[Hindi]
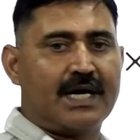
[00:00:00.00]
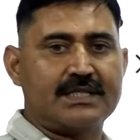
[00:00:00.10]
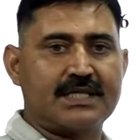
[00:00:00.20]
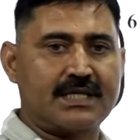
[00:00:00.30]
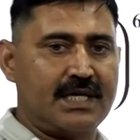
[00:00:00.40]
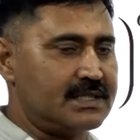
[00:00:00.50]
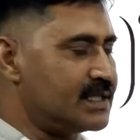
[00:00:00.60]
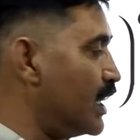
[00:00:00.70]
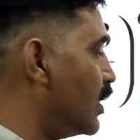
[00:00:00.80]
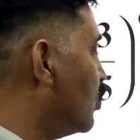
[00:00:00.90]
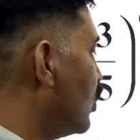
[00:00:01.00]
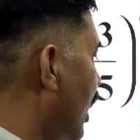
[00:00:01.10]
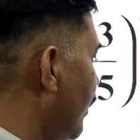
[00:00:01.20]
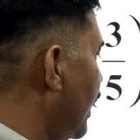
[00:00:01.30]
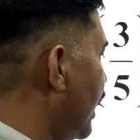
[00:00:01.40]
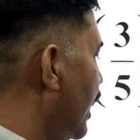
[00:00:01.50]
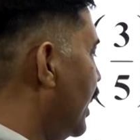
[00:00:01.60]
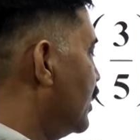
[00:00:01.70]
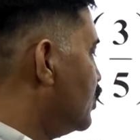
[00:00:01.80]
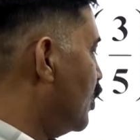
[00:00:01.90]
क्या कर सकते हैं सारे गुणा में है
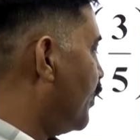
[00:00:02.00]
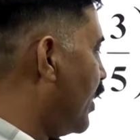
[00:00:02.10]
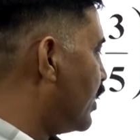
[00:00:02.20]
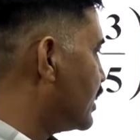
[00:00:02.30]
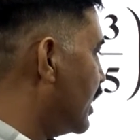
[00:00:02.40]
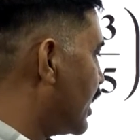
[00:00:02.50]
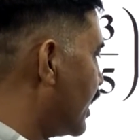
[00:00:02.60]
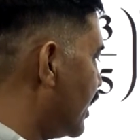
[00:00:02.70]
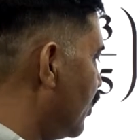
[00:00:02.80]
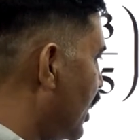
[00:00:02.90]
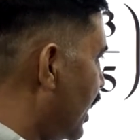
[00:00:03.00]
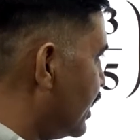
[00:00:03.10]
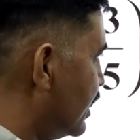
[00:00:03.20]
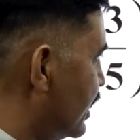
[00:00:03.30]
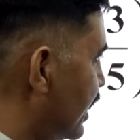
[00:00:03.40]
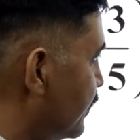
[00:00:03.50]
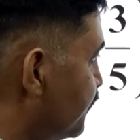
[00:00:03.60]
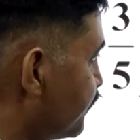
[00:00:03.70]
जो पावर जहाँ कट रही हो काट दीजिए